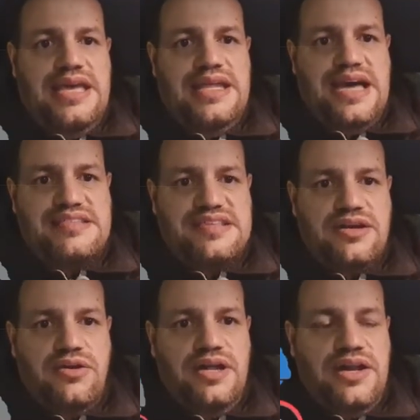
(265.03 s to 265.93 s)
in asta
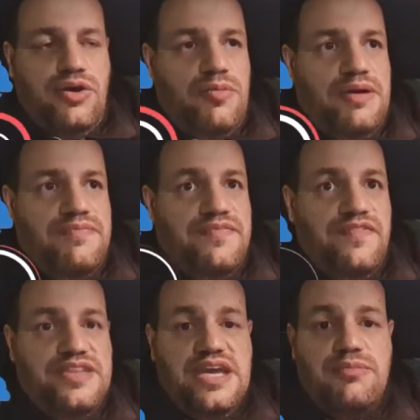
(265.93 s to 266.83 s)
con la Roma.
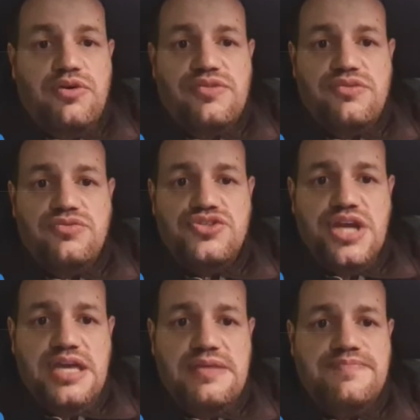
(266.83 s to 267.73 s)
Vediamo cosa
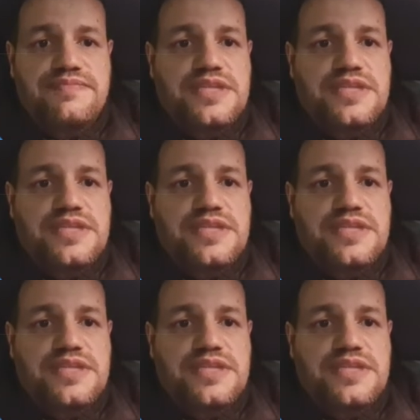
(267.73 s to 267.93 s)
succede.